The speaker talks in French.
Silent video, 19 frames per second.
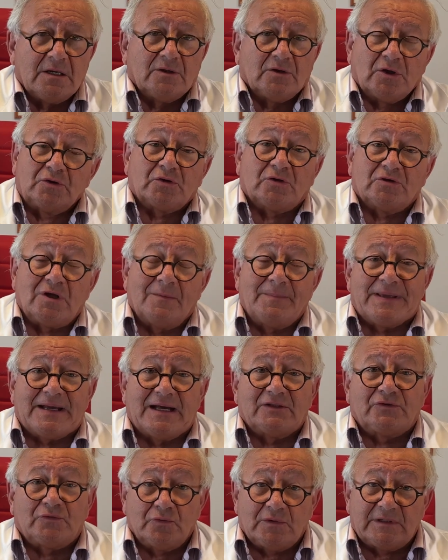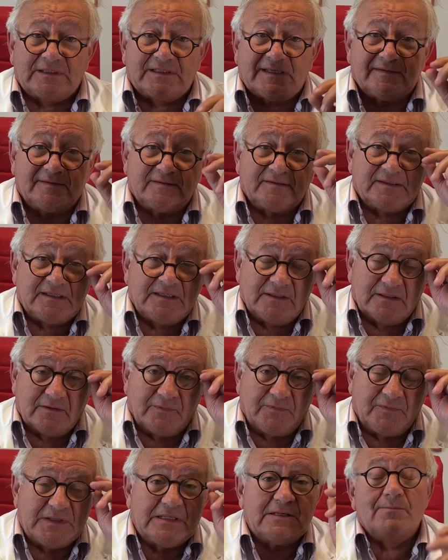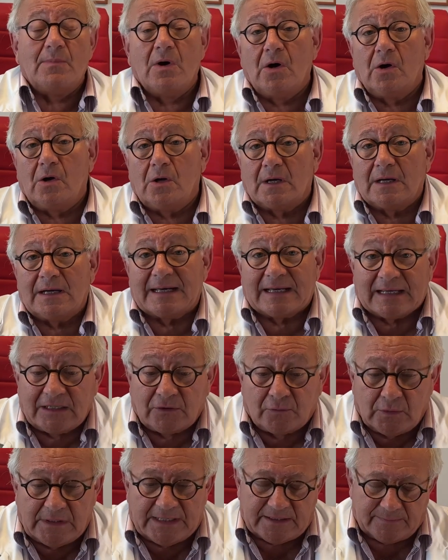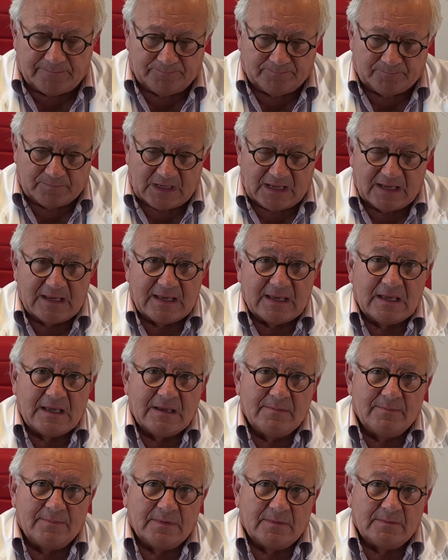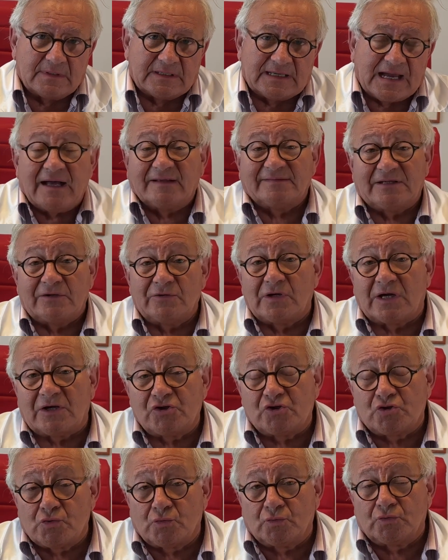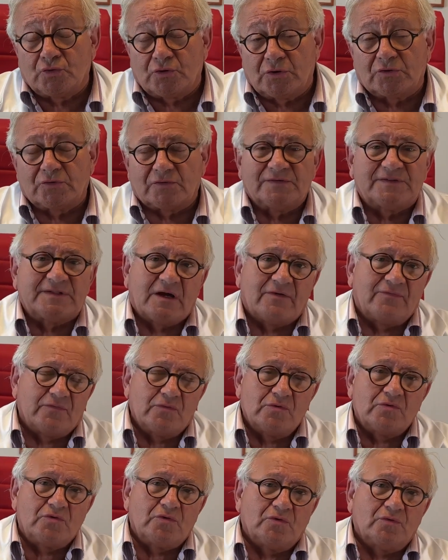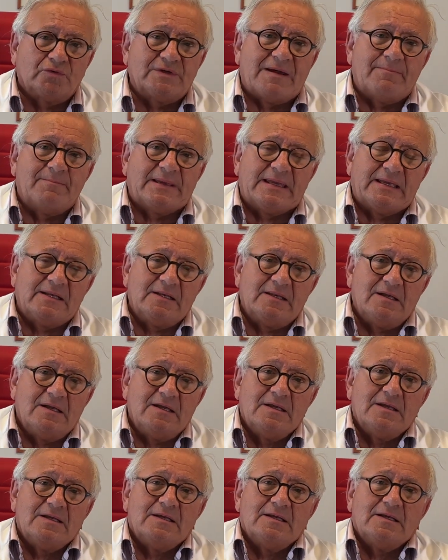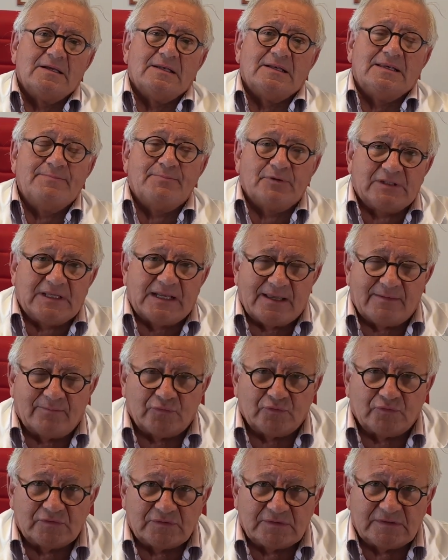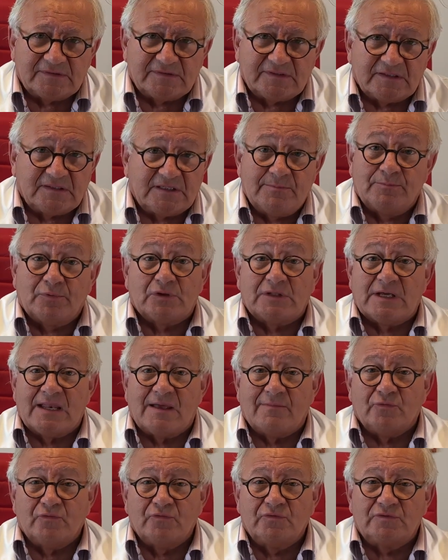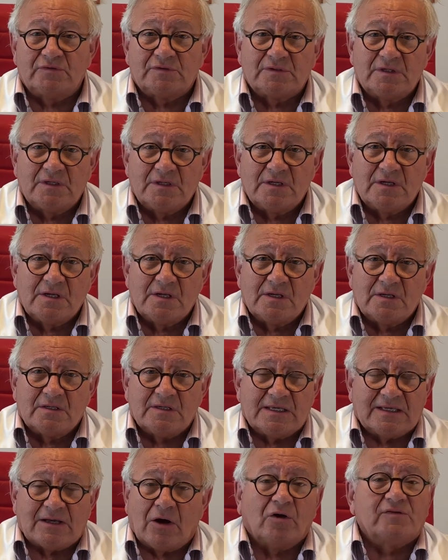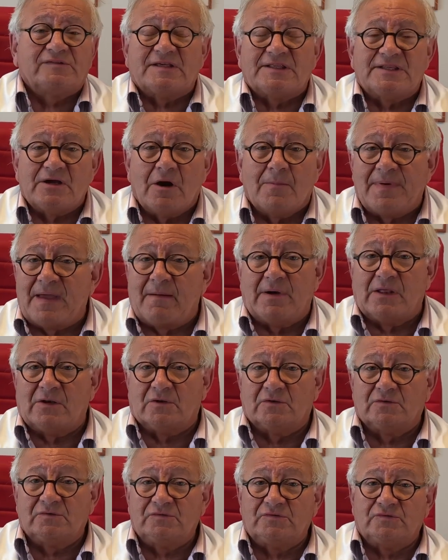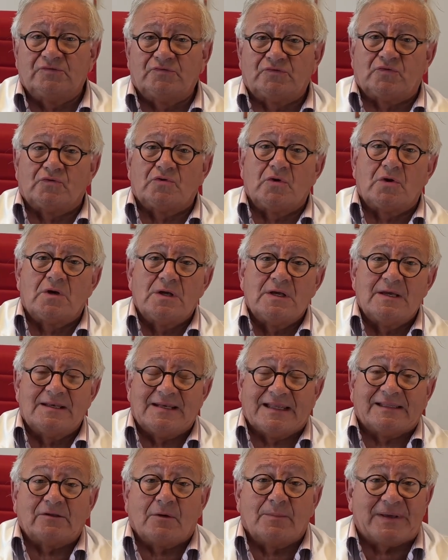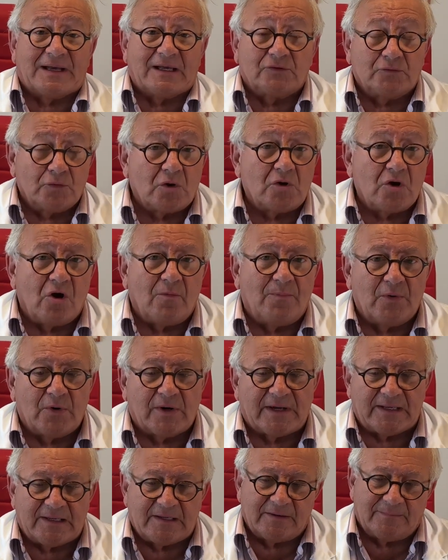Notre température est assez finement régulée grâce à une région de notre cerveau que l'on appelle l'hypothalamus. Cet hypothalamus est renseigné en permanence sur la température corporelle.